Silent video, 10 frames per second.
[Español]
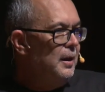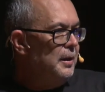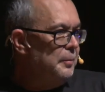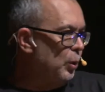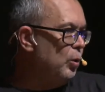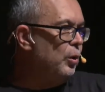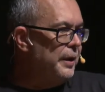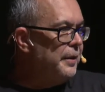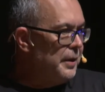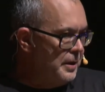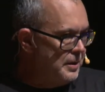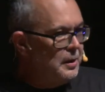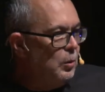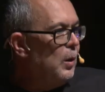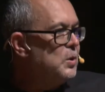y por lo que decís,
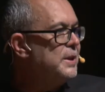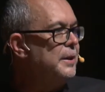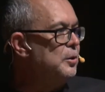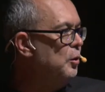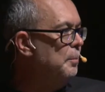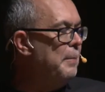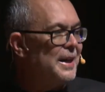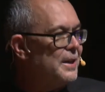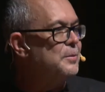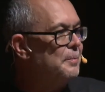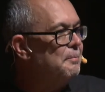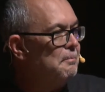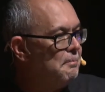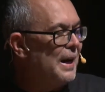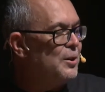y lo hago hasta yo, varias,
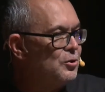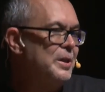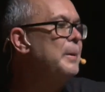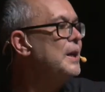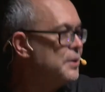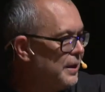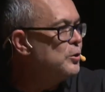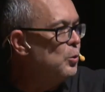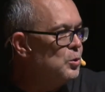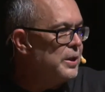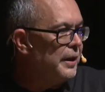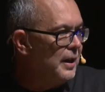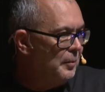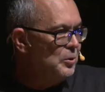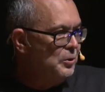varios niveles de escucha,
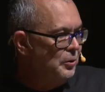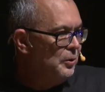digamos, ¿no?